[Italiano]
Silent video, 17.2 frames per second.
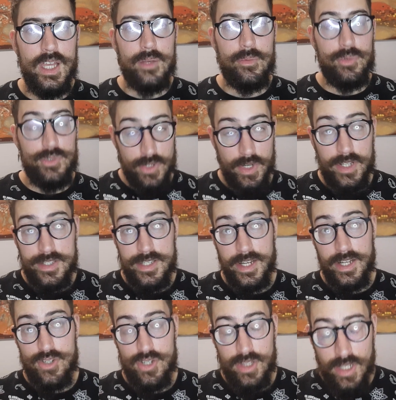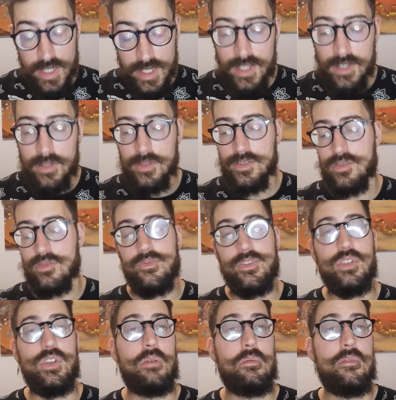Buongiorno ragazzi cangiatori, questo è un
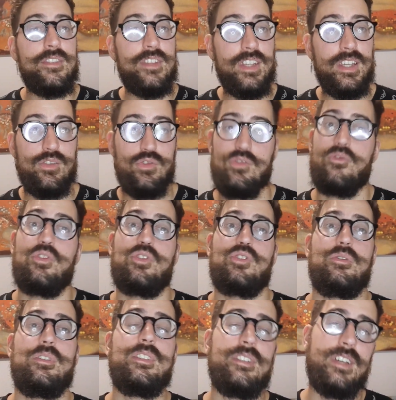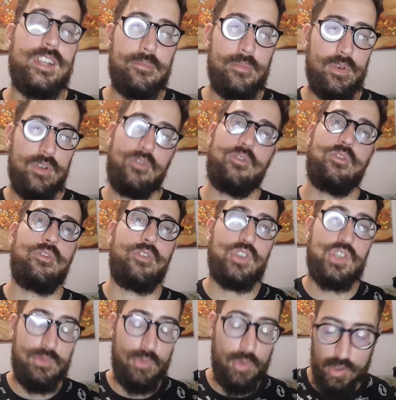video che mi avete chiesto voi su Instagram, ma lo, lo
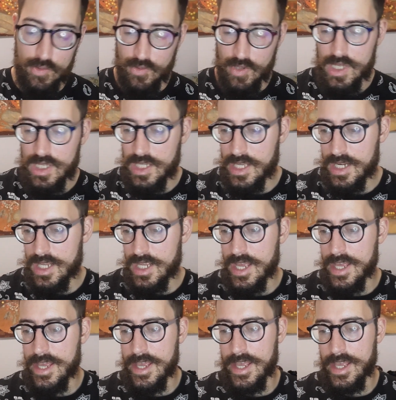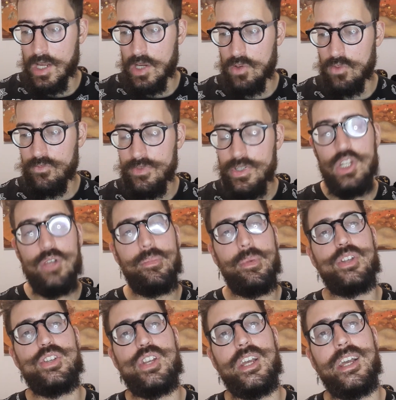faccio molto volentieri, è un video
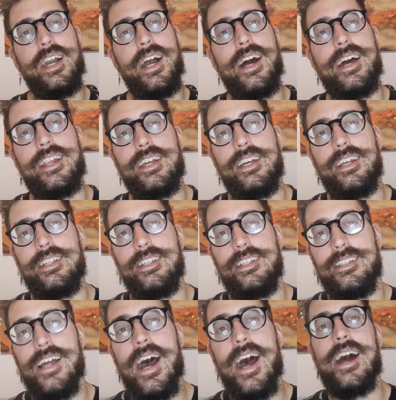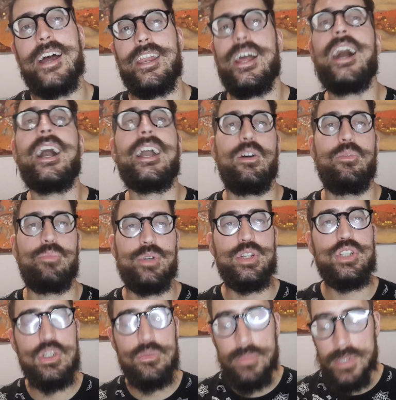per cercare di dare anche a un
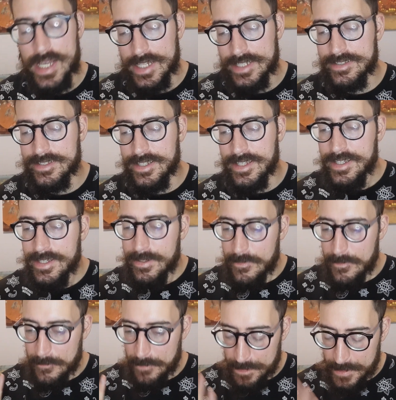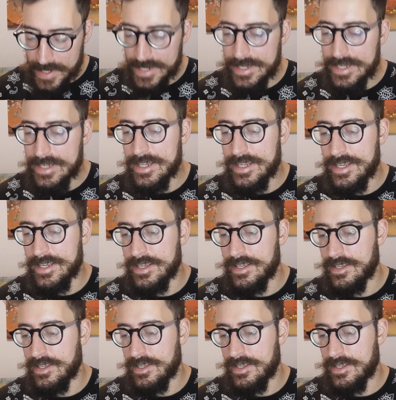principiante delle,